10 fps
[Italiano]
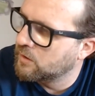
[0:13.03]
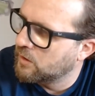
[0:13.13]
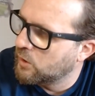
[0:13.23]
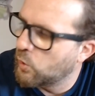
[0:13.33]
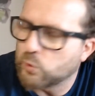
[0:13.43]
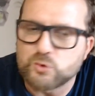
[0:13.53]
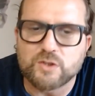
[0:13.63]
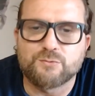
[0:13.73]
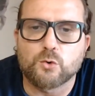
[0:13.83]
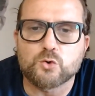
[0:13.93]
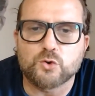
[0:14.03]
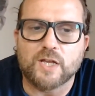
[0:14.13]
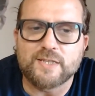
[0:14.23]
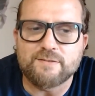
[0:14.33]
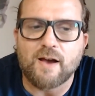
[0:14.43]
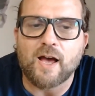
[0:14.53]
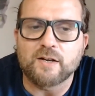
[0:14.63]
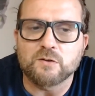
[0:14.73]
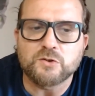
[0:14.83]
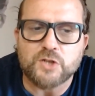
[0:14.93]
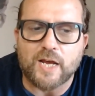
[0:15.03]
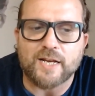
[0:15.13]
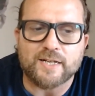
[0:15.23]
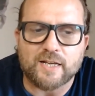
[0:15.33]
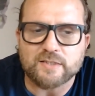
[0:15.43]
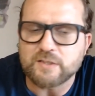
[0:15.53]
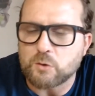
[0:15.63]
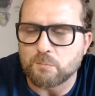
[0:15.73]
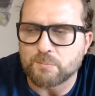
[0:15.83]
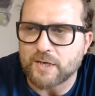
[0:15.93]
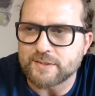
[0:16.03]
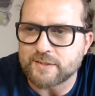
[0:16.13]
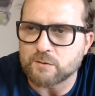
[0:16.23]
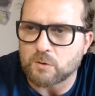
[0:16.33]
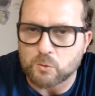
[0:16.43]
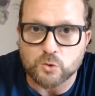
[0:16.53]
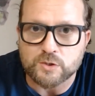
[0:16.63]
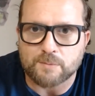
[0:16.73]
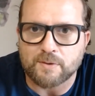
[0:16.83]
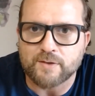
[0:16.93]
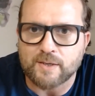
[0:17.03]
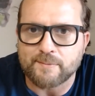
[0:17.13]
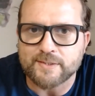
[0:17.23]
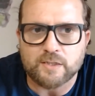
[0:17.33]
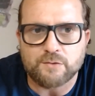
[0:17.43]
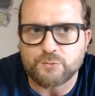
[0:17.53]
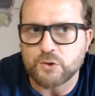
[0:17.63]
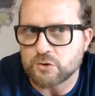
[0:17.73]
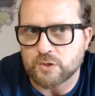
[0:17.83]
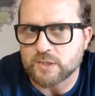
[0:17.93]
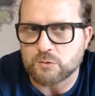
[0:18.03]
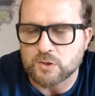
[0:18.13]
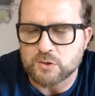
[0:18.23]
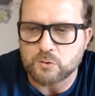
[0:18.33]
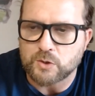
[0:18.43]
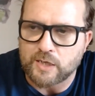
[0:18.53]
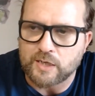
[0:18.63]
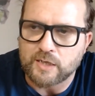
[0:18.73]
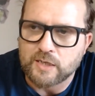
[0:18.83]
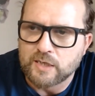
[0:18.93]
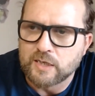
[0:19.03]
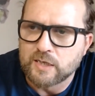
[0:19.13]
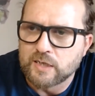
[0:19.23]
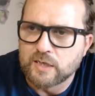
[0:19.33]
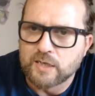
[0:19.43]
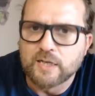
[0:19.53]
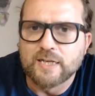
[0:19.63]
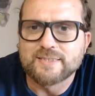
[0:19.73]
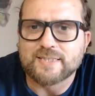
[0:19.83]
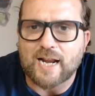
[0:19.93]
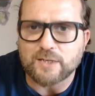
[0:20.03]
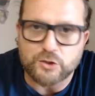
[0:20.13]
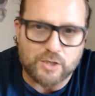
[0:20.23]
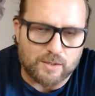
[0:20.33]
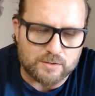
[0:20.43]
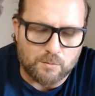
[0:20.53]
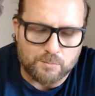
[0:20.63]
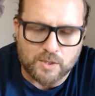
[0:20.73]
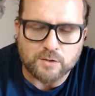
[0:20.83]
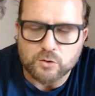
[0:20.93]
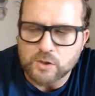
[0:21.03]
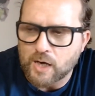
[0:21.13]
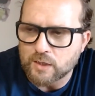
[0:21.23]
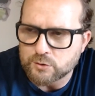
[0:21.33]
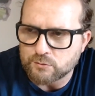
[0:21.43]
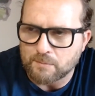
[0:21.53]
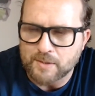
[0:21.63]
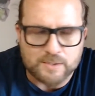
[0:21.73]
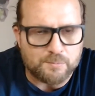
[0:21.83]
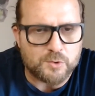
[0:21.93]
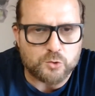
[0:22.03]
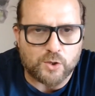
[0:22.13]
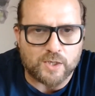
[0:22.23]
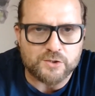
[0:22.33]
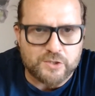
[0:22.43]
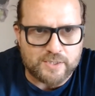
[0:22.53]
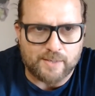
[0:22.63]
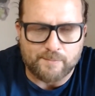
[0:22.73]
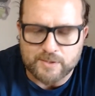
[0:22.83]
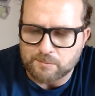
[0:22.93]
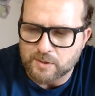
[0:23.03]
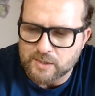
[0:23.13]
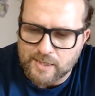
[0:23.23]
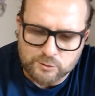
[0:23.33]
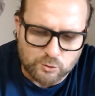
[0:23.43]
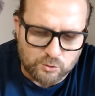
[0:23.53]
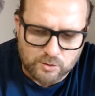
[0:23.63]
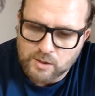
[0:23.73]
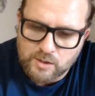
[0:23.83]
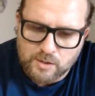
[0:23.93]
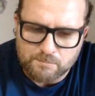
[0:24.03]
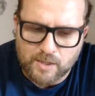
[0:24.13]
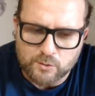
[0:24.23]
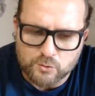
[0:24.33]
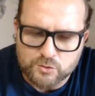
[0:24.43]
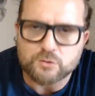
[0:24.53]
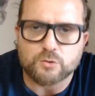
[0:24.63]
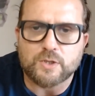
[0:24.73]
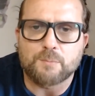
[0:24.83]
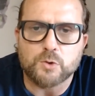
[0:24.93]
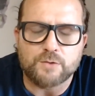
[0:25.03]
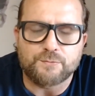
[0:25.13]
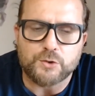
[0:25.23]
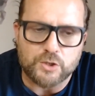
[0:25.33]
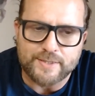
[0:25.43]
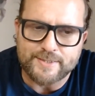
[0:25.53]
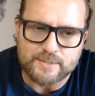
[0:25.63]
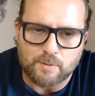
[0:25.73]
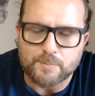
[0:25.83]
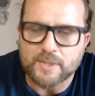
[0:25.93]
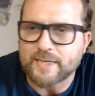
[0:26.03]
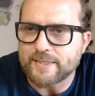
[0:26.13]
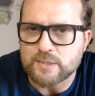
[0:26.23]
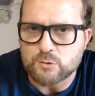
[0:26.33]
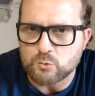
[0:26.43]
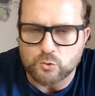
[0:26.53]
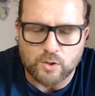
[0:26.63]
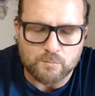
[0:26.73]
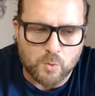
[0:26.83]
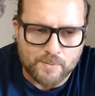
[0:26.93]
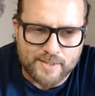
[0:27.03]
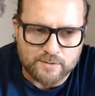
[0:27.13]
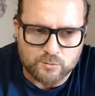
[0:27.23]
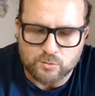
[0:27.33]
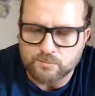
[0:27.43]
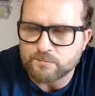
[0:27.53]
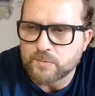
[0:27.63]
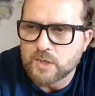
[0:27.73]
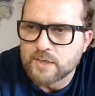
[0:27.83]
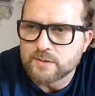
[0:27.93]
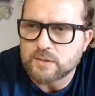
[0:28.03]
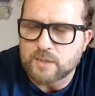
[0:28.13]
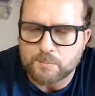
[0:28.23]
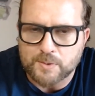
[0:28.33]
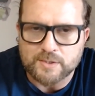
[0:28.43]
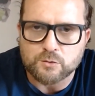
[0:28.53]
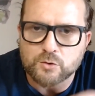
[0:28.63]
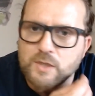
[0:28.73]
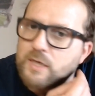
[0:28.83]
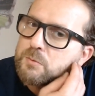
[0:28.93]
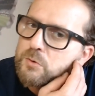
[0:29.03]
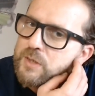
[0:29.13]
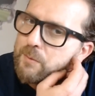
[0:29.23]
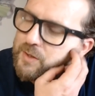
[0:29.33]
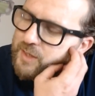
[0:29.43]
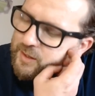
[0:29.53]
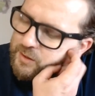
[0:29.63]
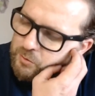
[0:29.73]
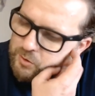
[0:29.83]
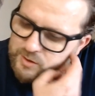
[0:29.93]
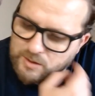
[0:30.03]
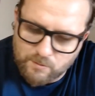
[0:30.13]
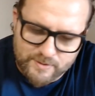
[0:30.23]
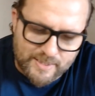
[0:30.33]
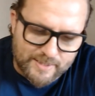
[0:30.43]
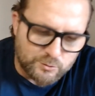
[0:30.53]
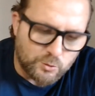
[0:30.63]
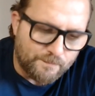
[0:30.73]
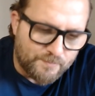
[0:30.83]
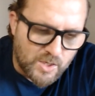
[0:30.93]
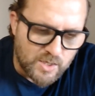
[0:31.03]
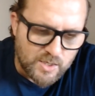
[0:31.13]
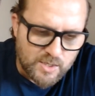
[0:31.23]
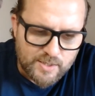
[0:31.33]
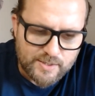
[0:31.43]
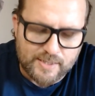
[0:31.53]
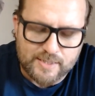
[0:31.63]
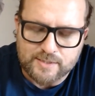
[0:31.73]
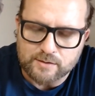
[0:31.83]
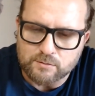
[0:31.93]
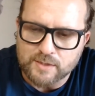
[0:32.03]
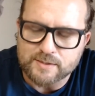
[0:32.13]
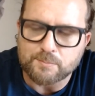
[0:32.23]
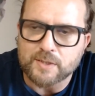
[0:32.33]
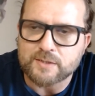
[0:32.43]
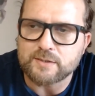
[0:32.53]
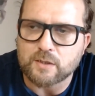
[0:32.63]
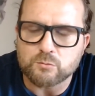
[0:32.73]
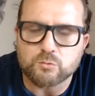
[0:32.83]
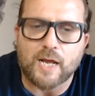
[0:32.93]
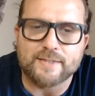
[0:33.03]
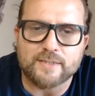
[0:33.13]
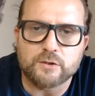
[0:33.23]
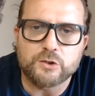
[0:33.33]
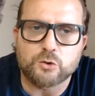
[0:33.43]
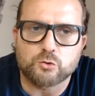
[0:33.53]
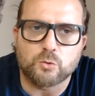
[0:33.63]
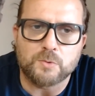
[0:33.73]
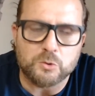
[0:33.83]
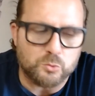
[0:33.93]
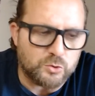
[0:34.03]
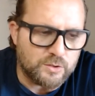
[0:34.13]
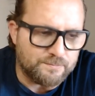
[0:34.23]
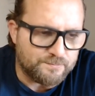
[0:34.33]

un tifoso da divano cerca di comprendere qualcosa, ma è veramente difficile una situazione tragica, stiamo parlando di calcio ovviamente, perciò calcisticamente parlando, ma allo stesso tempo difficilissima perché nessuno al momento si sta prendendo delle responsabilità di quello che stiamo vedendo. Ieri è stata un'altra partita durata 18 minuti,